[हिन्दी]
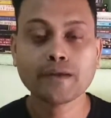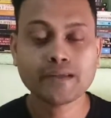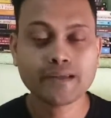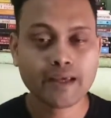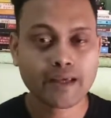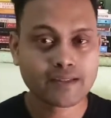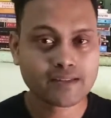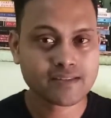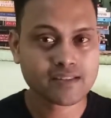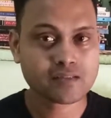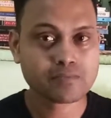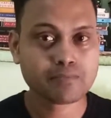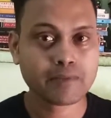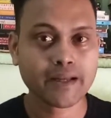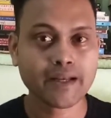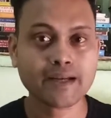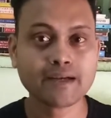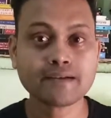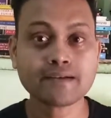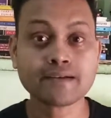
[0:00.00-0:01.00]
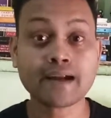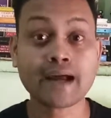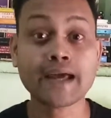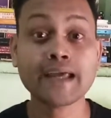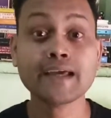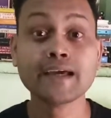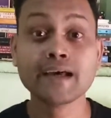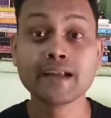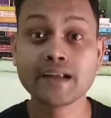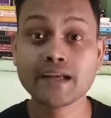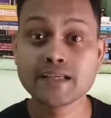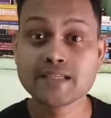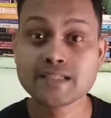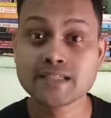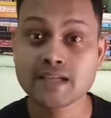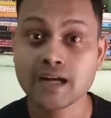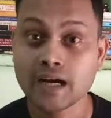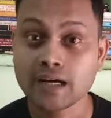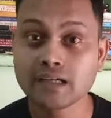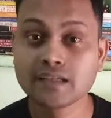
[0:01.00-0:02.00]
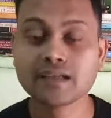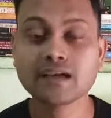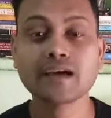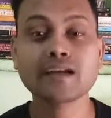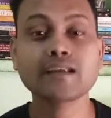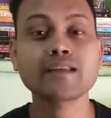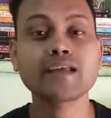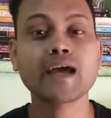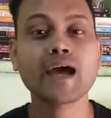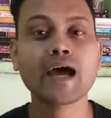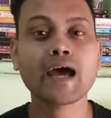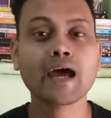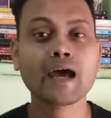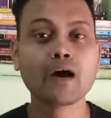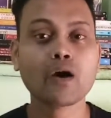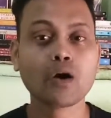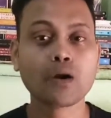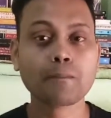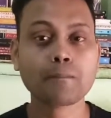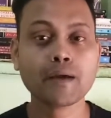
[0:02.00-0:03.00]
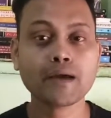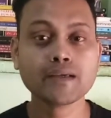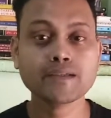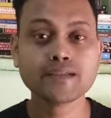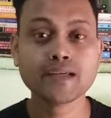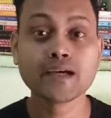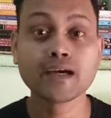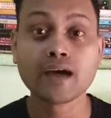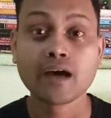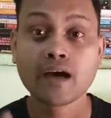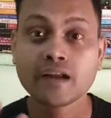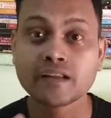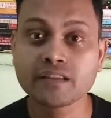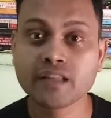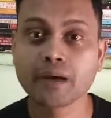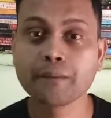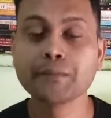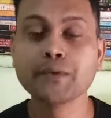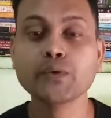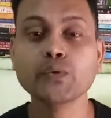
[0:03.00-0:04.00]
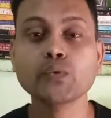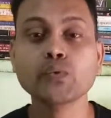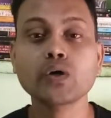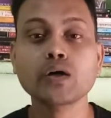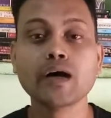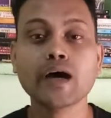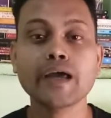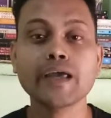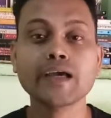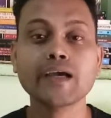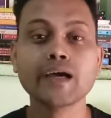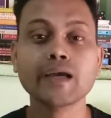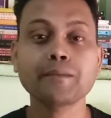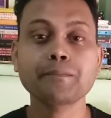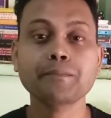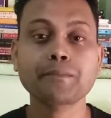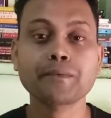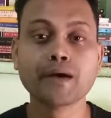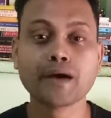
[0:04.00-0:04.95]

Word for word: ये चीज़ मैंने ट्राई करना स्टार्ट कर दिया है और मैं इसे करता भी हूँ कहीं कहीं